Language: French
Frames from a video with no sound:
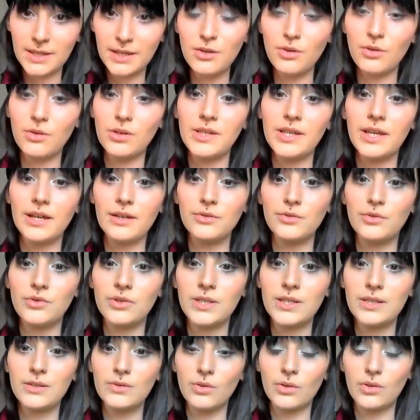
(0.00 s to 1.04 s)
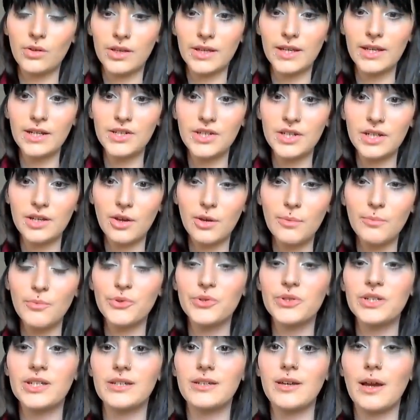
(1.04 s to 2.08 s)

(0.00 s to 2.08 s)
le lien du site sur lequel j'ai commandé.